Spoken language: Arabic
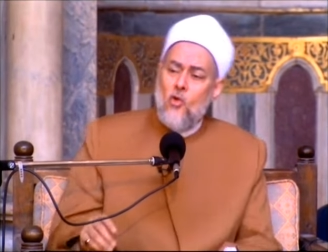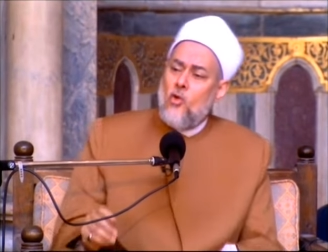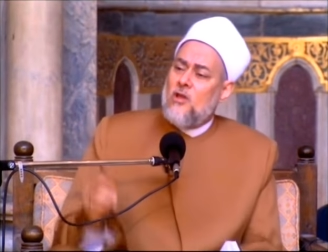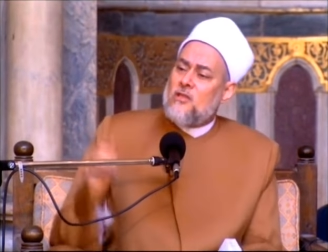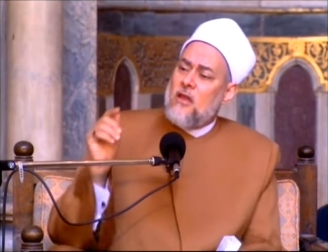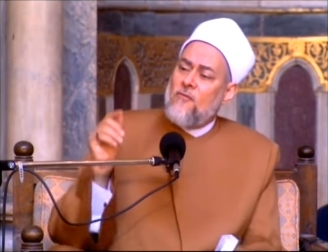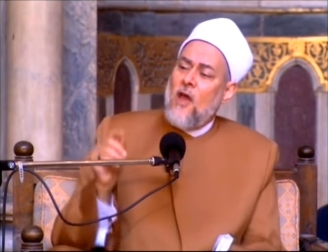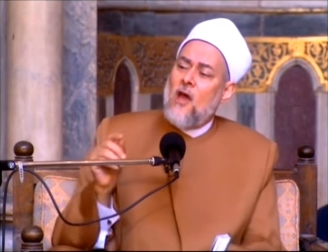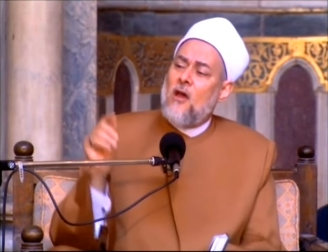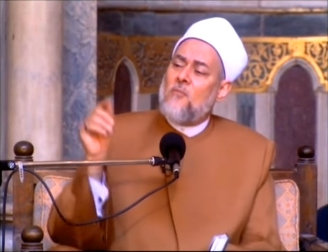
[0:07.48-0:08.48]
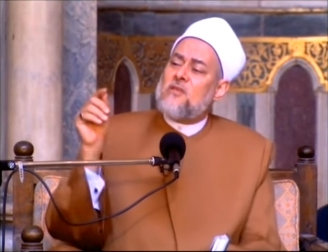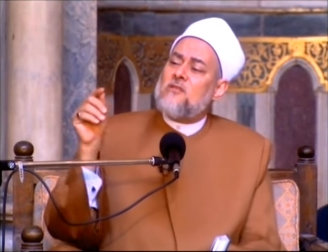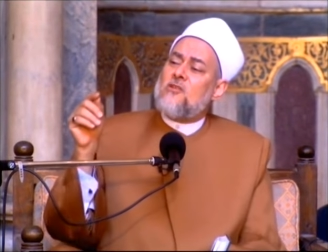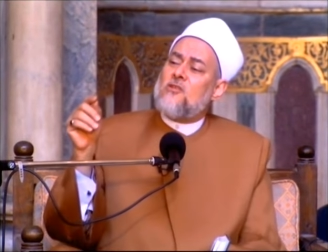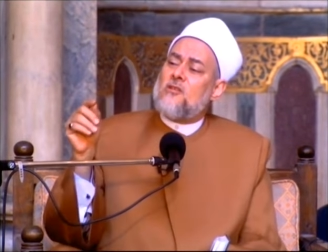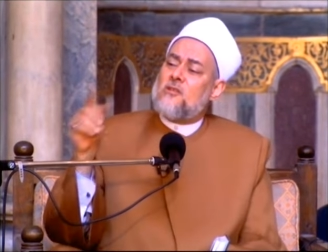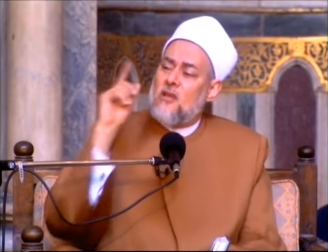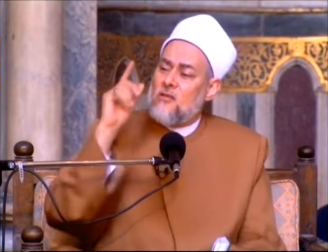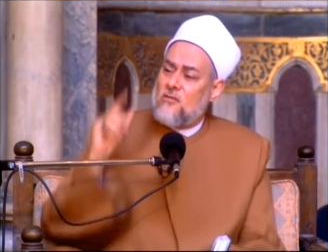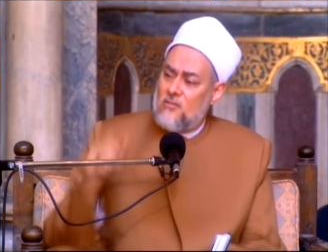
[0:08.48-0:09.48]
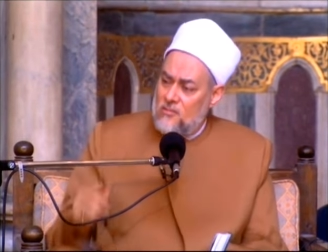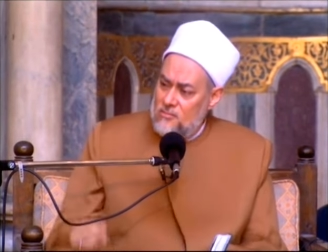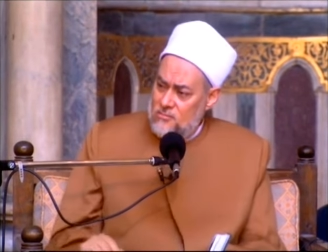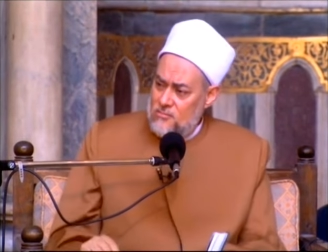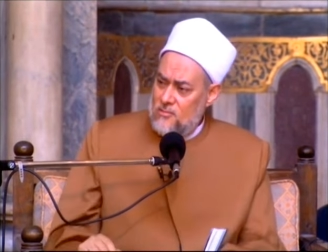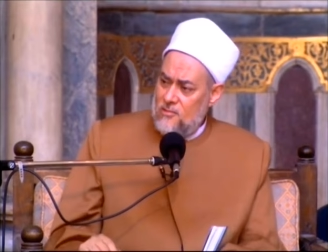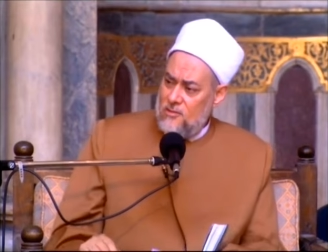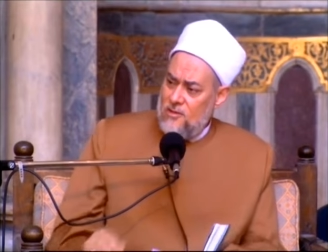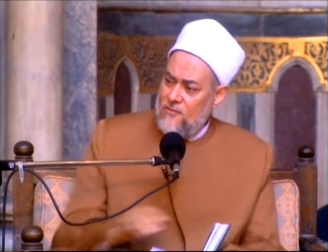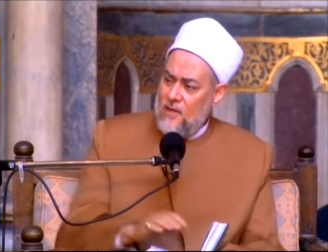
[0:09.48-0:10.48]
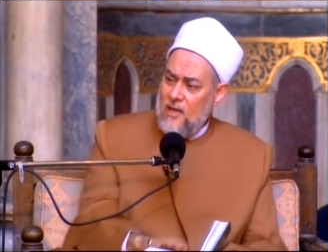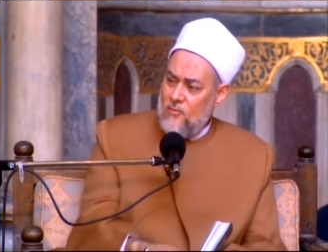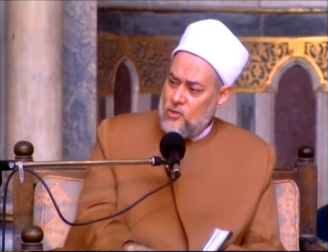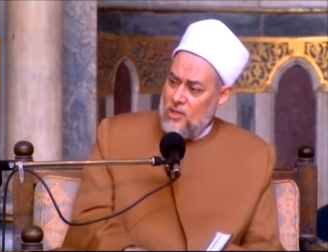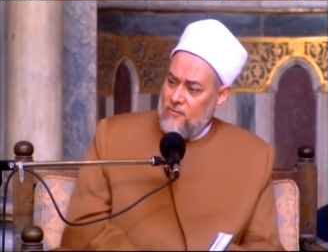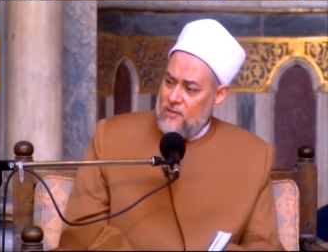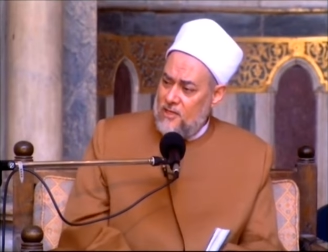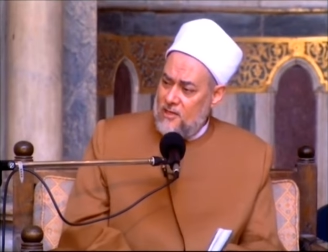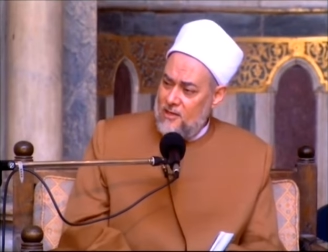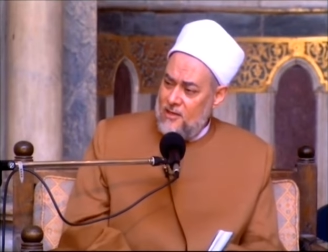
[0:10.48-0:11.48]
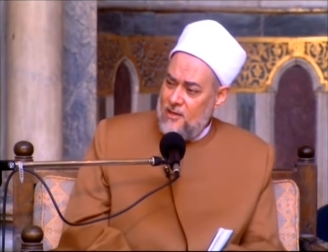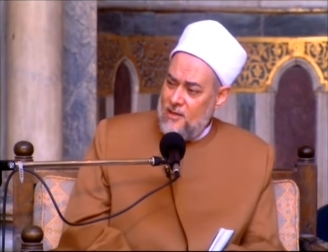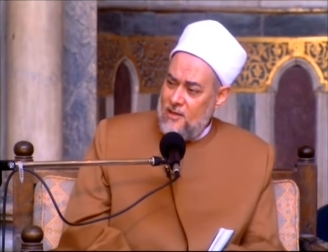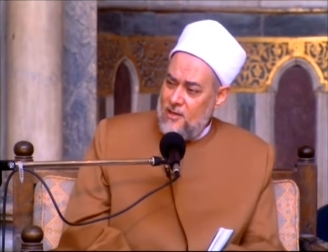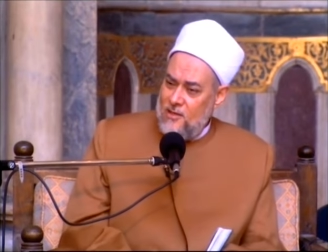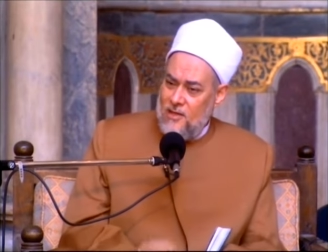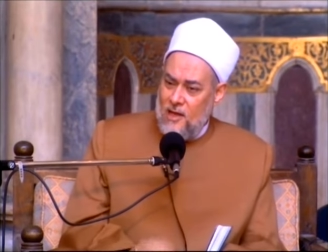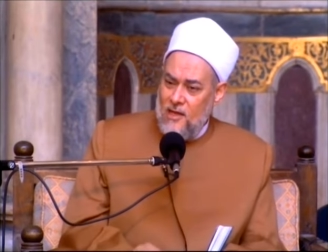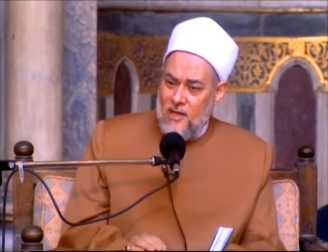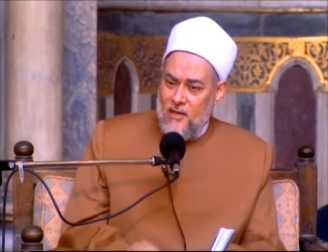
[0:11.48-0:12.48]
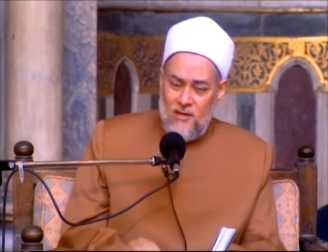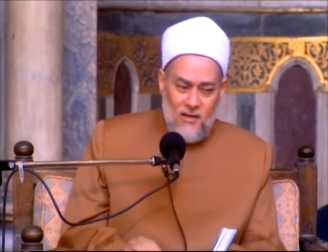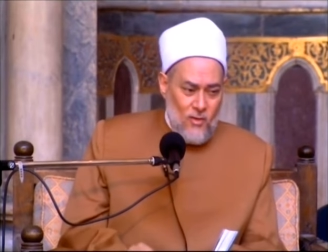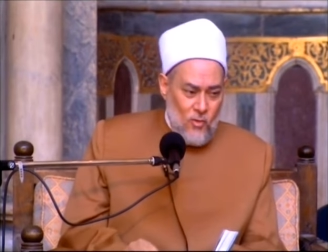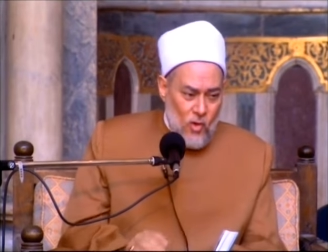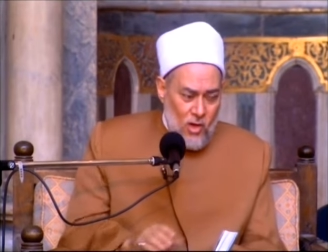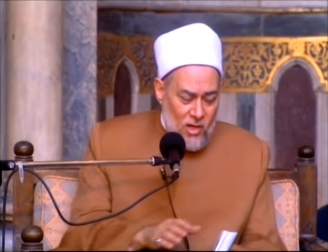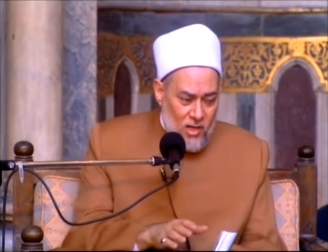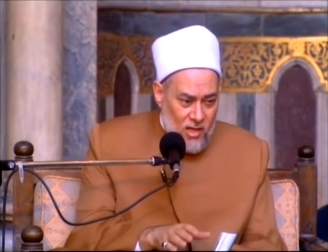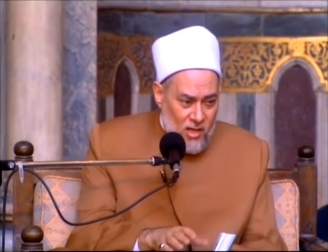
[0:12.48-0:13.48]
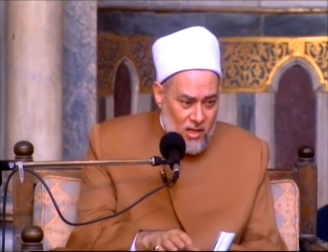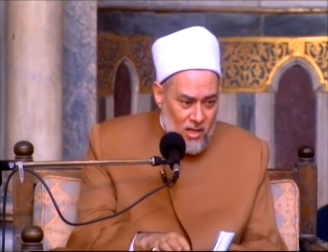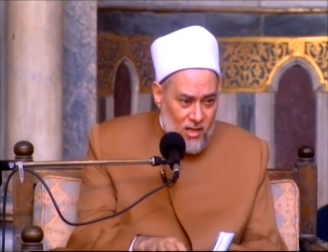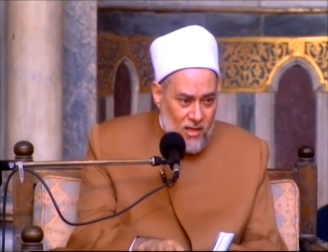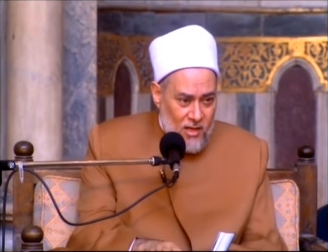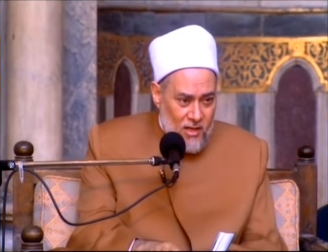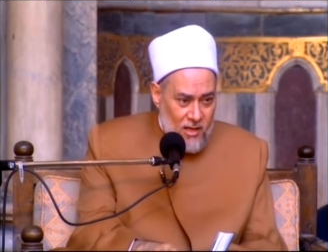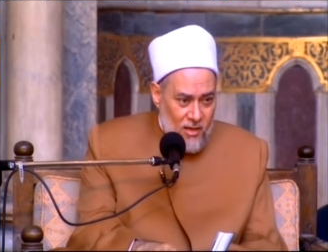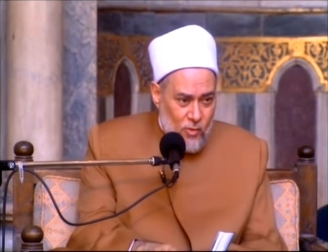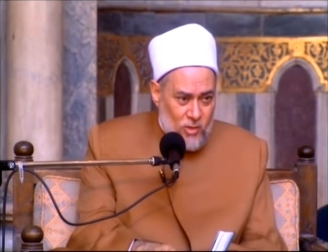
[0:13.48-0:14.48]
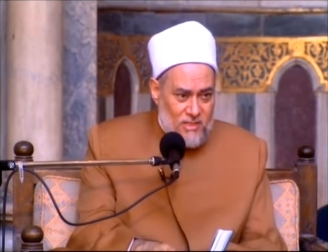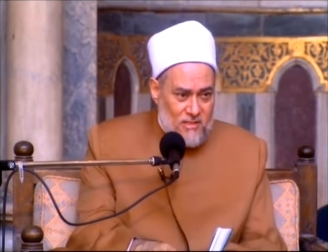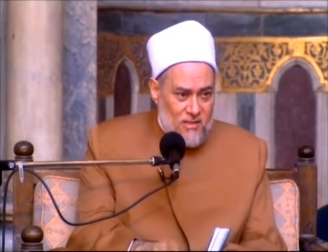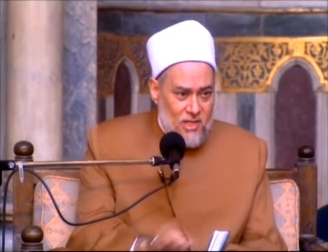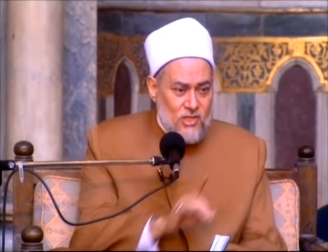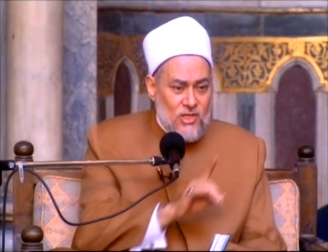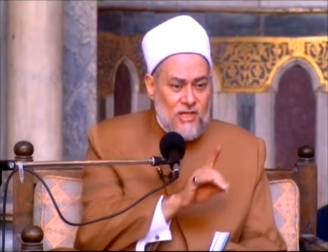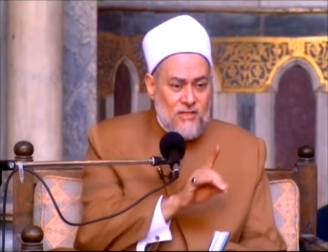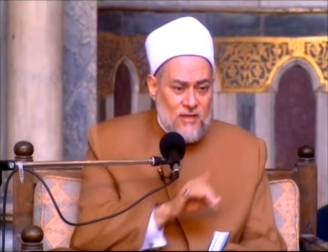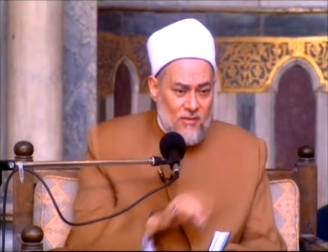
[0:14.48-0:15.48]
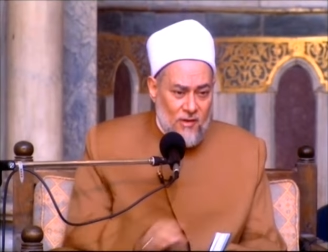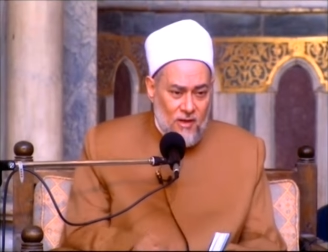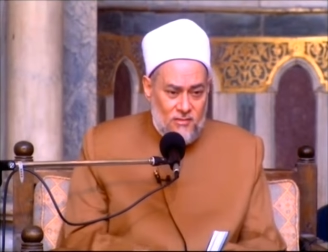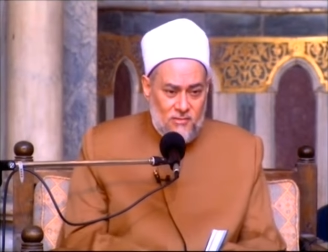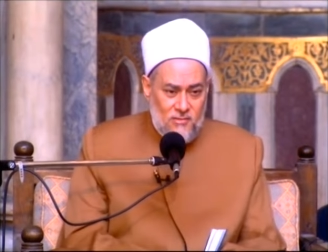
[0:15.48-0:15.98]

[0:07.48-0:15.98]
كل صفحة خمستاشر سطر تفتح المصحف كده تلاقيه كل جزء عشرين صفحة